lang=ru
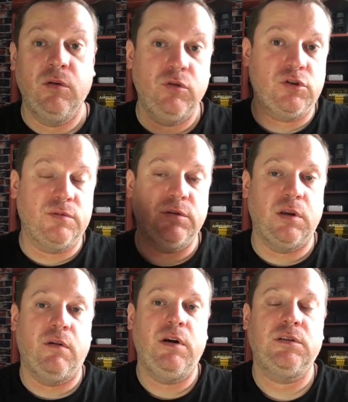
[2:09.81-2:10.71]
Ну и, собственно,
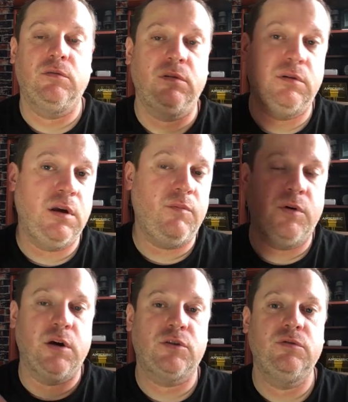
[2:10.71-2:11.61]
давайте вот я
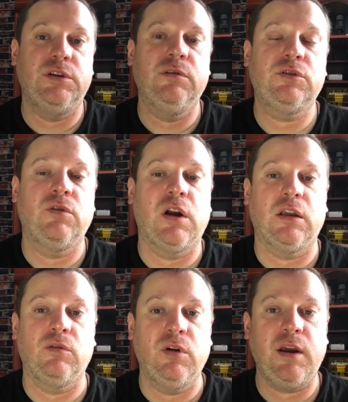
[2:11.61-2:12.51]
покажу девочку,
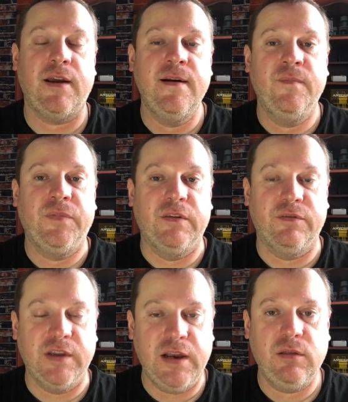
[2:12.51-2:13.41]
которая в
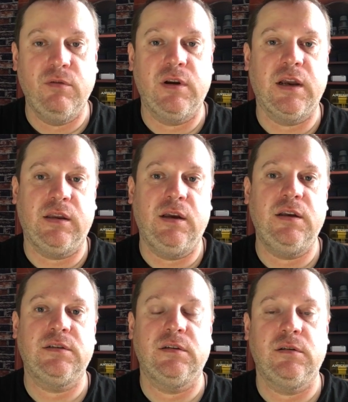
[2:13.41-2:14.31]
наглую
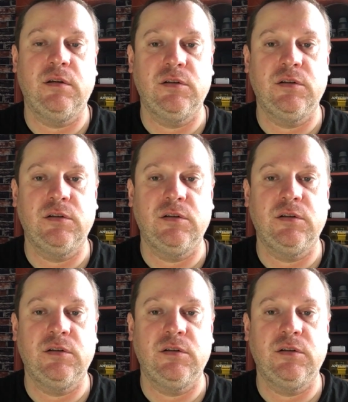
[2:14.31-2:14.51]
катается